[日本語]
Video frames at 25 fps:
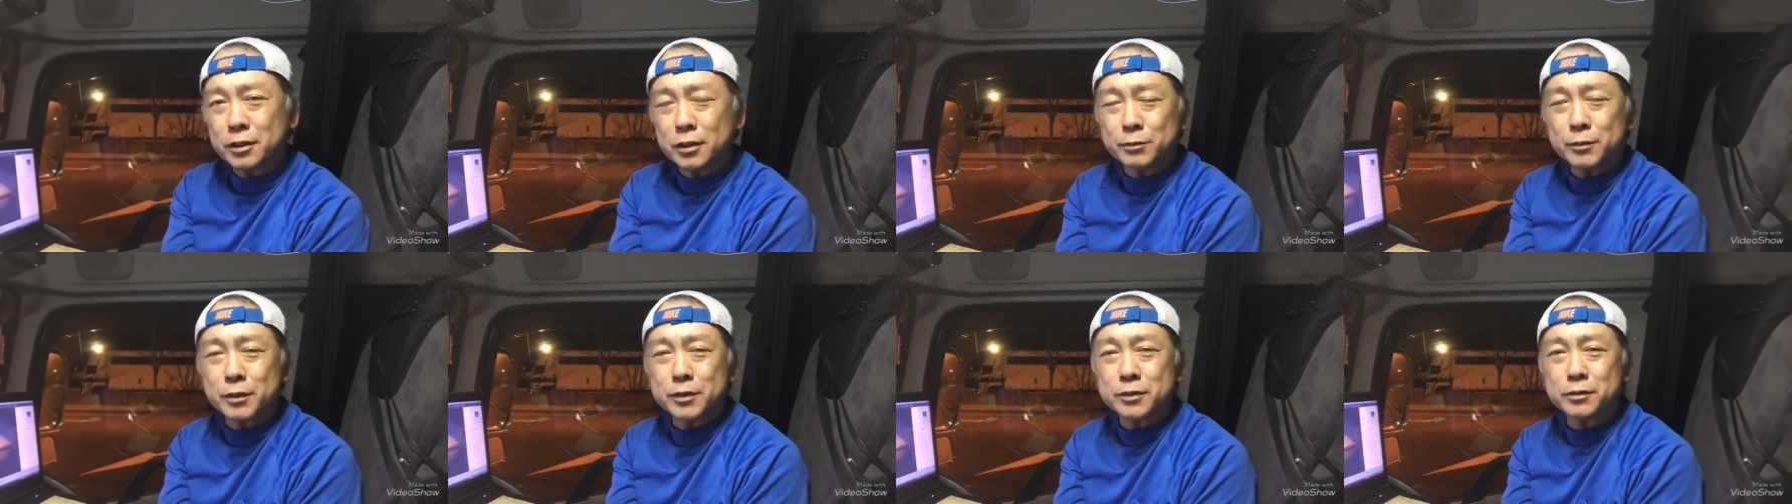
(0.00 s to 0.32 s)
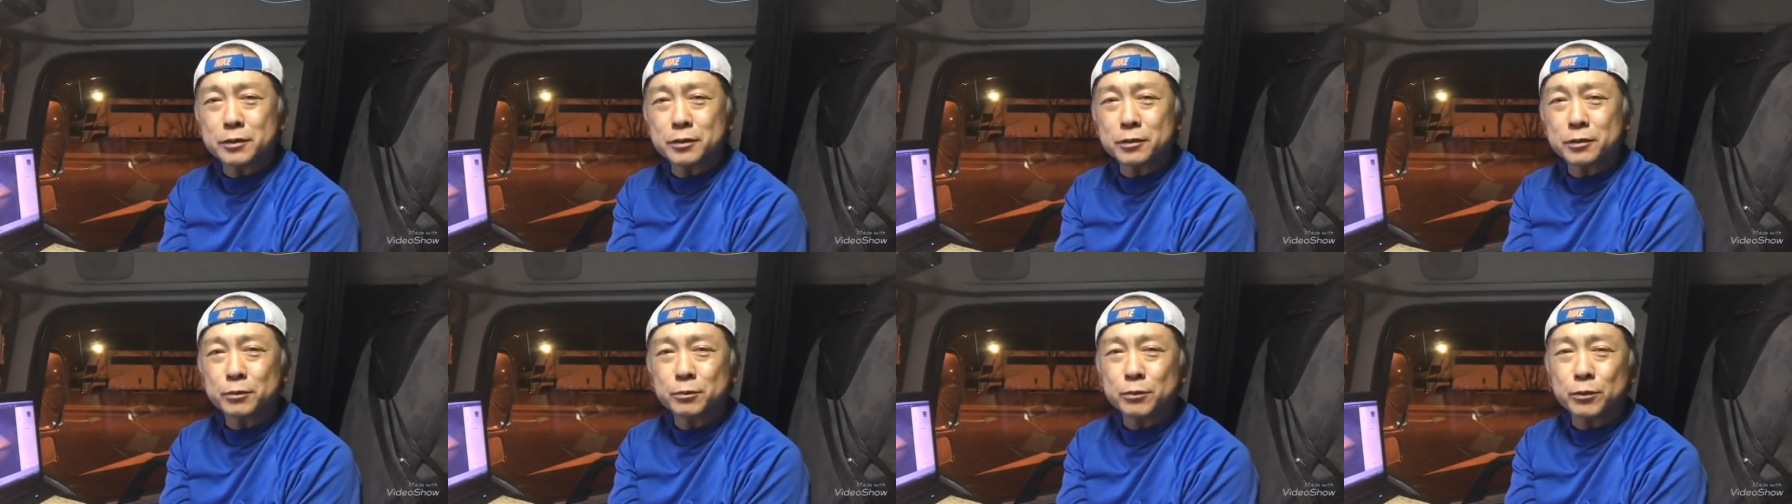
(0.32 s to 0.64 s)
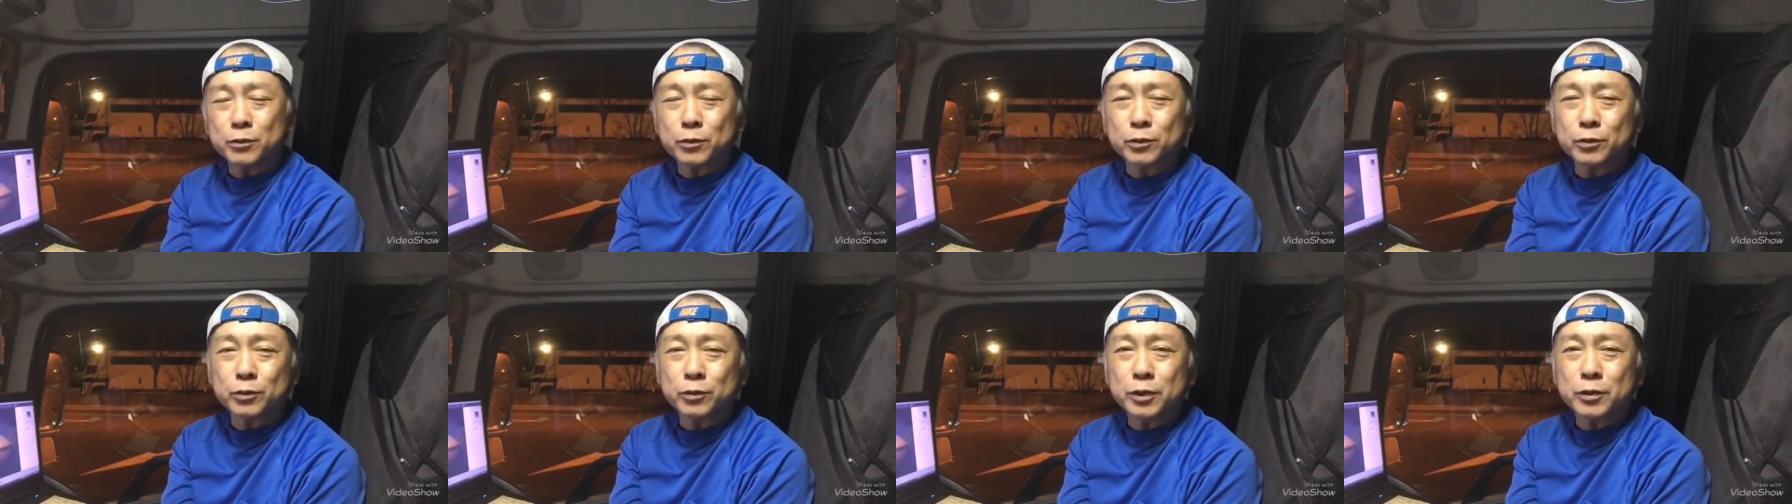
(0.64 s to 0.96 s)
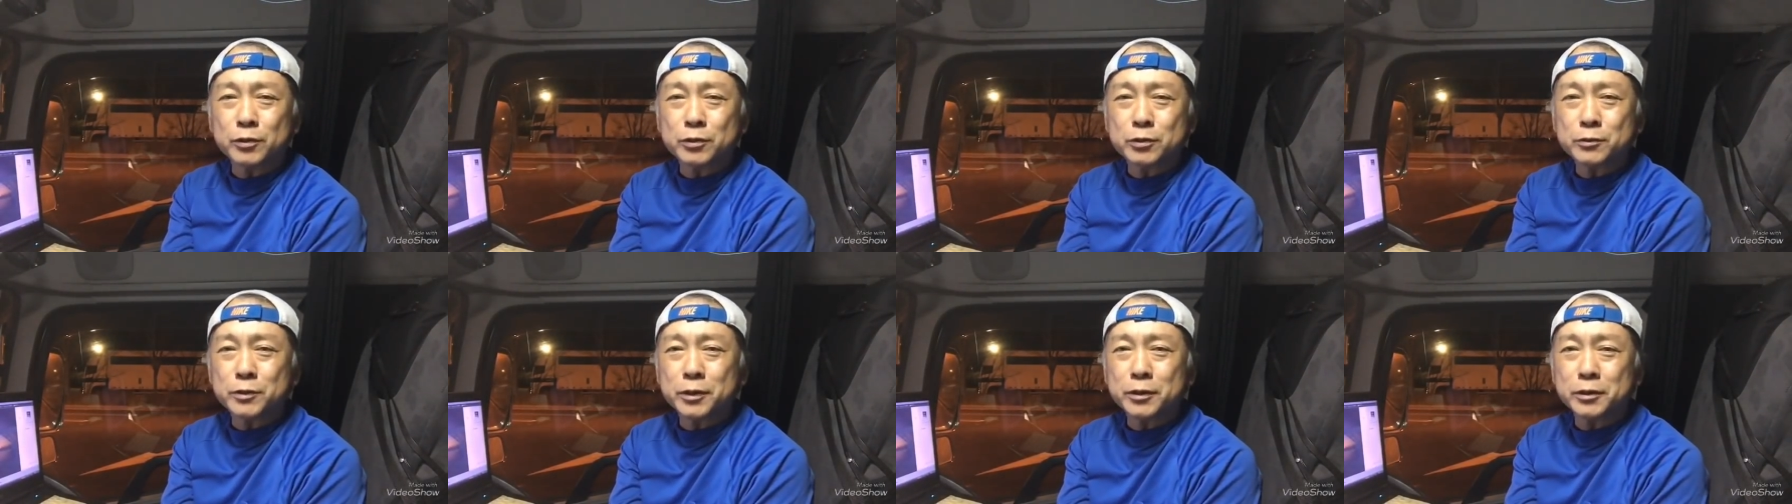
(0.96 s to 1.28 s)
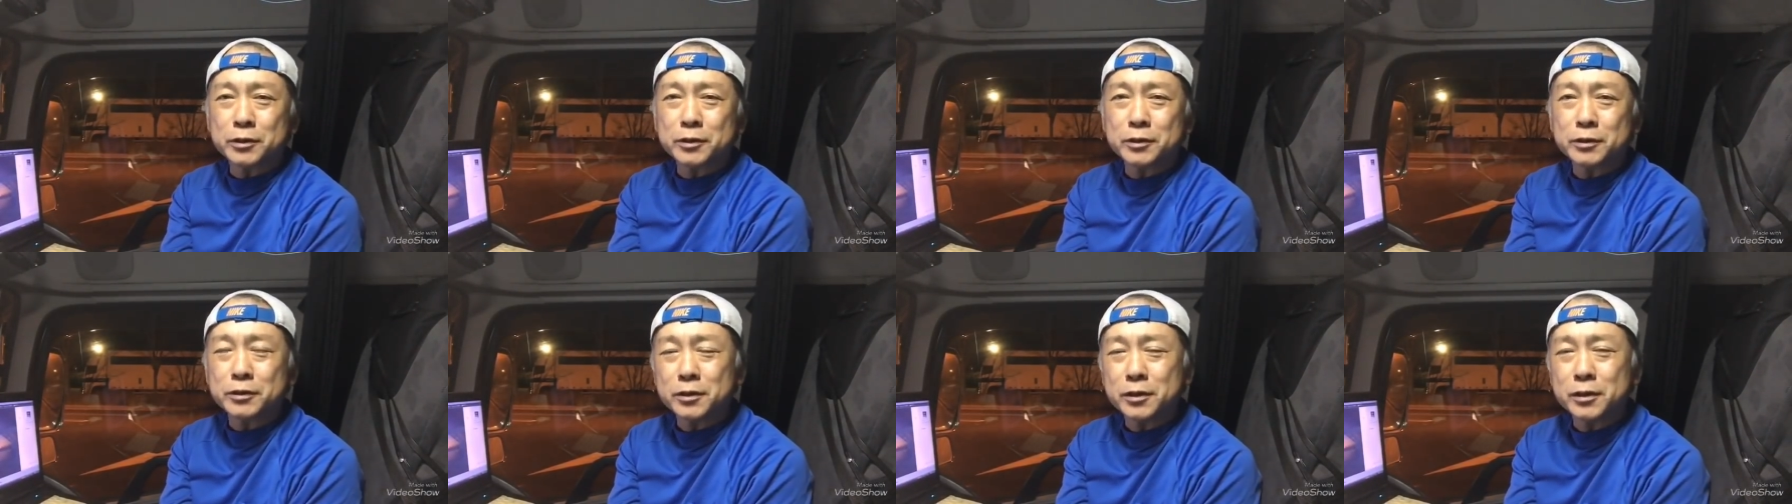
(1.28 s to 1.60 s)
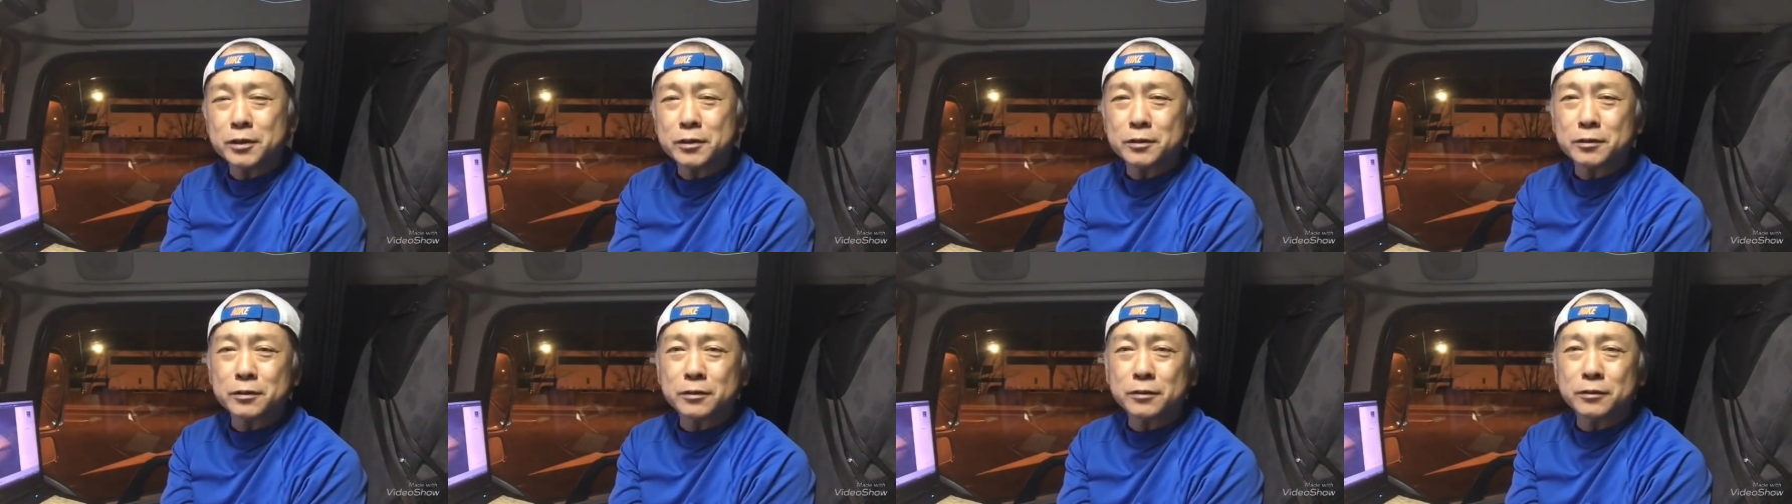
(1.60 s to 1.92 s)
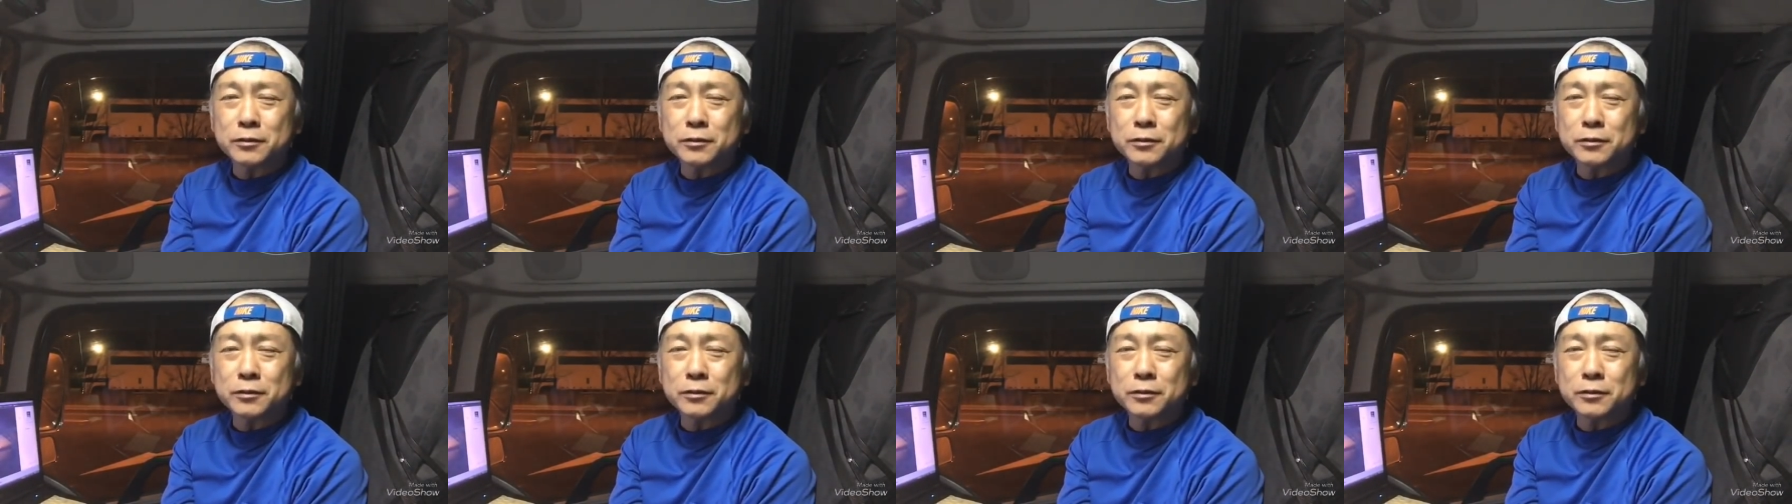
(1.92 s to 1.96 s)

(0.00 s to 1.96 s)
てますけども、この EOS1DX